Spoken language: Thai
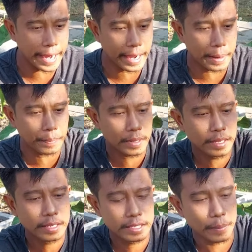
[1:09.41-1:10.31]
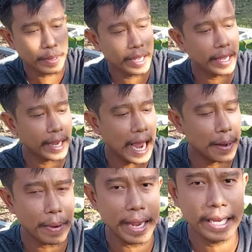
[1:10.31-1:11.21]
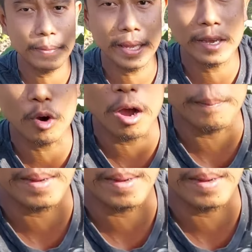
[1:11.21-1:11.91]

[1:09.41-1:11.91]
นะครับ จะมีก้านใบที่มีขอ